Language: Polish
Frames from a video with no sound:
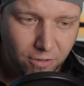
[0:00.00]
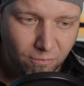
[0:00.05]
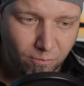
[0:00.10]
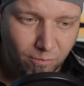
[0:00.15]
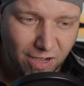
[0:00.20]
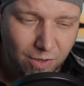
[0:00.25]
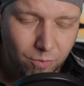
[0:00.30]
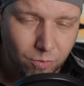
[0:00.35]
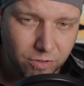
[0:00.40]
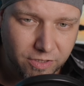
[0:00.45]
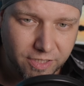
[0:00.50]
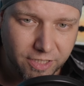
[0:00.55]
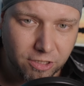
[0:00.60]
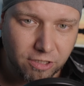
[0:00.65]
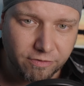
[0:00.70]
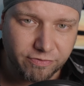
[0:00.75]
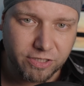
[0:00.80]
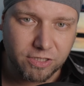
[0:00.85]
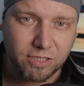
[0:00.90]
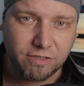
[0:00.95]
Mało
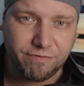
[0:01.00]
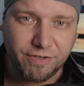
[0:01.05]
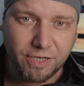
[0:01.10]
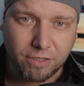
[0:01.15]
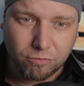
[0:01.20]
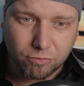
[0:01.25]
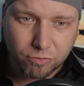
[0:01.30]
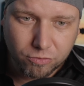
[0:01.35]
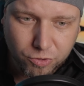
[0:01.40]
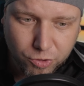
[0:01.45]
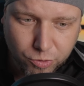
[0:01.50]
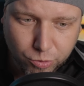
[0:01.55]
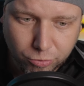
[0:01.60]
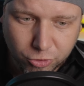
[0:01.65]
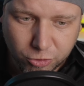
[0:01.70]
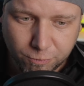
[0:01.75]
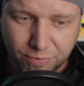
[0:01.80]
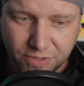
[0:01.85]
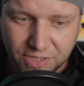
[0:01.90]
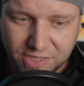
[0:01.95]
tego, wtedy wielu
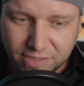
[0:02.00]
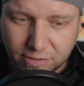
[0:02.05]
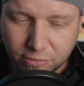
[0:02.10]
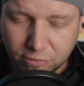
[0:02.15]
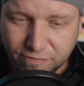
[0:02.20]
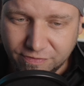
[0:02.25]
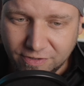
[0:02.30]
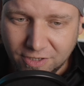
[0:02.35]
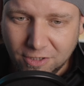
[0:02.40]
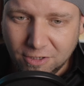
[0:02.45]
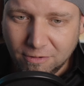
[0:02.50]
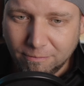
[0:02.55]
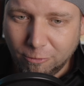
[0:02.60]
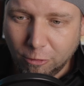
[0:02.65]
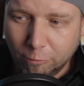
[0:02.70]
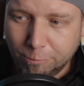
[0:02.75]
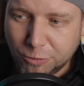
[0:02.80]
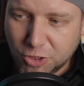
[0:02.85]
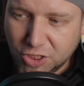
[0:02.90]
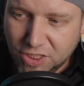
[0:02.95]
służbistów
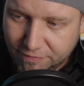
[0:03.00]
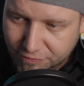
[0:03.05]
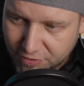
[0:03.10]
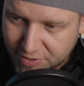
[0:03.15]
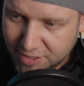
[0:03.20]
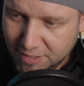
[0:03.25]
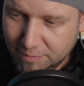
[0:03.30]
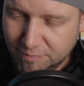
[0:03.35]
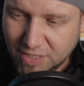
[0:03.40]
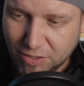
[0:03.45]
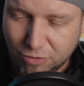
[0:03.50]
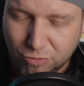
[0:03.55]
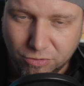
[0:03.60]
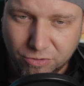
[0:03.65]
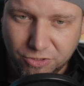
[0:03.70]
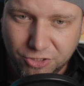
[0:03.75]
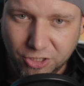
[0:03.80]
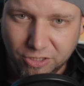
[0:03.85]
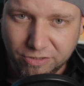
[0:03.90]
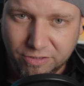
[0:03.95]
było przede wszystkim
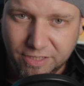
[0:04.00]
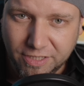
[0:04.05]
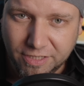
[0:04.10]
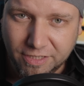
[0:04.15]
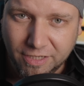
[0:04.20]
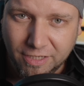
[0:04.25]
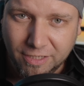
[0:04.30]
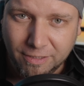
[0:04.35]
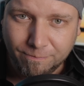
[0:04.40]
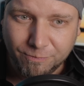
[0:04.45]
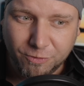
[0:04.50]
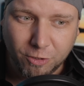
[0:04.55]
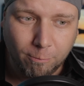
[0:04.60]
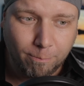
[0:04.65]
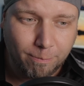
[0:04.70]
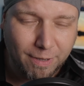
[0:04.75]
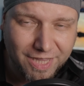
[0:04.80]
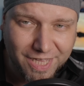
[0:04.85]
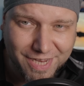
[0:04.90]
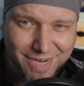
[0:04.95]
zatrudnionych do
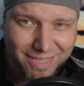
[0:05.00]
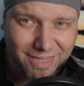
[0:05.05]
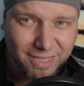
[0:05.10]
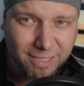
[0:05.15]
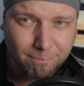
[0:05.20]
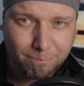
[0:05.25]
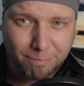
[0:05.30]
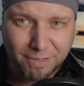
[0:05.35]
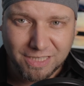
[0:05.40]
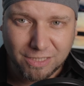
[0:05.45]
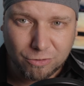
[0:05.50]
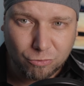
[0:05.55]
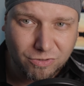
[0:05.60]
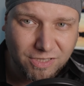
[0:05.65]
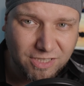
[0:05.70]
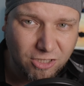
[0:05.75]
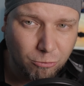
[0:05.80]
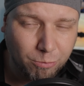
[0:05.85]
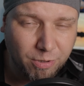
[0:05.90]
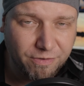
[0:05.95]
badania
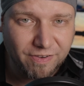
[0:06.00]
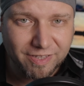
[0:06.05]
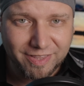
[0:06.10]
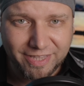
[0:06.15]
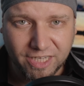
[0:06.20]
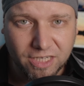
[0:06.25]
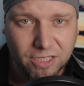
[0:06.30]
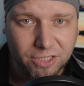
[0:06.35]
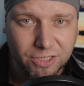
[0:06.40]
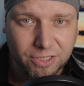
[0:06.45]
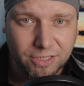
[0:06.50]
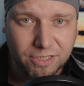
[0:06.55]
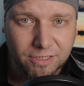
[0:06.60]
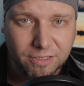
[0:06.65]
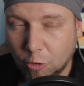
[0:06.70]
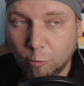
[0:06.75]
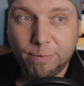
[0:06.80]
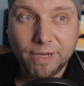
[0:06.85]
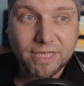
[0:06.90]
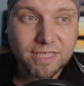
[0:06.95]
temperatury obywateli.
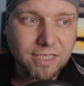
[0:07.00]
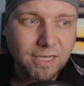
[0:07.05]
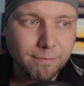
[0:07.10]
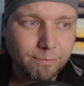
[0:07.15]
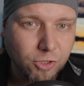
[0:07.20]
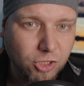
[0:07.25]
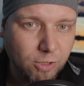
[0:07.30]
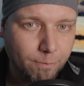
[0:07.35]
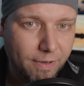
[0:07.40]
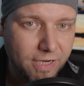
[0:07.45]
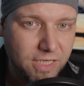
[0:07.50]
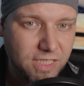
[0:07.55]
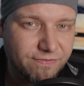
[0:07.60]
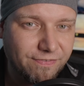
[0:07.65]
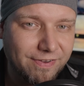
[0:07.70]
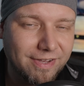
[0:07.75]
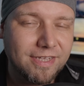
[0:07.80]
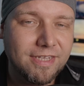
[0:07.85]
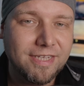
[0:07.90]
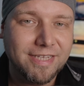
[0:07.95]
Obecnie, proszę
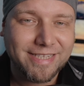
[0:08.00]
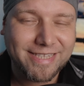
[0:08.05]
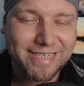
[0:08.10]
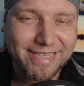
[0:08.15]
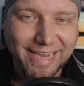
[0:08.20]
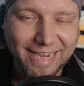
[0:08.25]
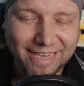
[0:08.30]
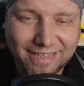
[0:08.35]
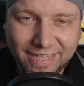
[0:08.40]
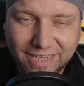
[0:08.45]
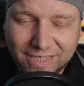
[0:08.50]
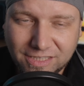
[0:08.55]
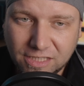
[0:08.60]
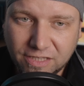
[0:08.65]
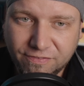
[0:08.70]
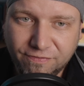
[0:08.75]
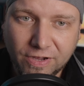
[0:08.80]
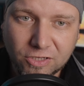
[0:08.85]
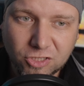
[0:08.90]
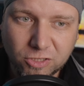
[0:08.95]
Państwa, skanery
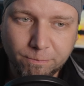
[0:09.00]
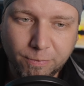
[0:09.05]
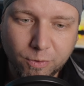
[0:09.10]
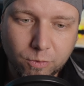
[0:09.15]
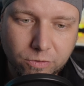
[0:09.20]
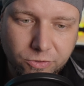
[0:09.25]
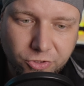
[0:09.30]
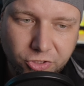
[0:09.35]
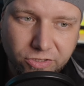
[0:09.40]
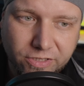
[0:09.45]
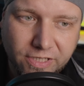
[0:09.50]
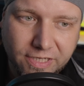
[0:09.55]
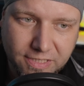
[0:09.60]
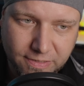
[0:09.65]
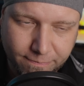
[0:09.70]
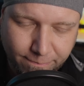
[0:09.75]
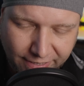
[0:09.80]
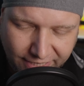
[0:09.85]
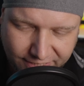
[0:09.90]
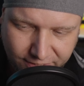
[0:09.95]
twarzy połączone
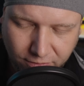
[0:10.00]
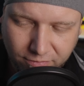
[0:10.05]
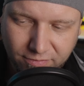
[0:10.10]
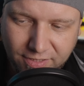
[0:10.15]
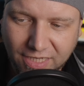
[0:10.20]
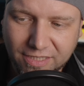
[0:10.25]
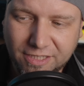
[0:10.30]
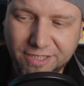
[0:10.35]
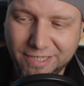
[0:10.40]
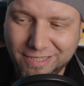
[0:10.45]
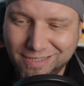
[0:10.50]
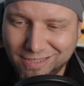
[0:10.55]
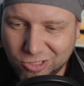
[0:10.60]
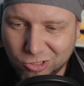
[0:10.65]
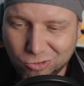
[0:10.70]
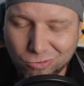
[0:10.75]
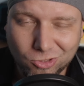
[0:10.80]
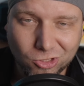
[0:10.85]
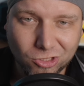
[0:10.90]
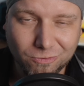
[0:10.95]
z bazą danych i ze
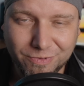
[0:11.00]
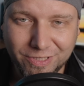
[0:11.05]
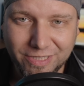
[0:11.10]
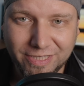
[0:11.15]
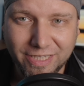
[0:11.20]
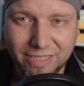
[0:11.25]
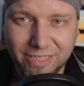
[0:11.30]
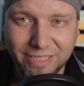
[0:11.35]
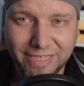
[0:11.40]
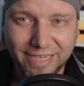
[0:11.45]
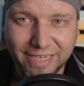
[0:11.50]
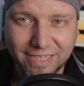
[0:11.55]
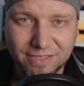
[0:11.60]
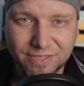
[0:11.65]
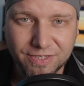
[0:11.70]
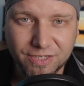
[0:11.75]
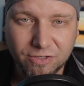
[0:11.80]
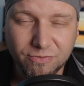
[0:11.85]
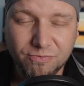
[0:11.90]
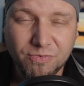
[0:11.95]
sztuczną
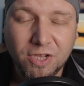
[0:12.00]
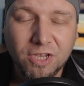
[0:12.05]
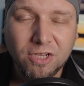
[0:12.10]
inteligencją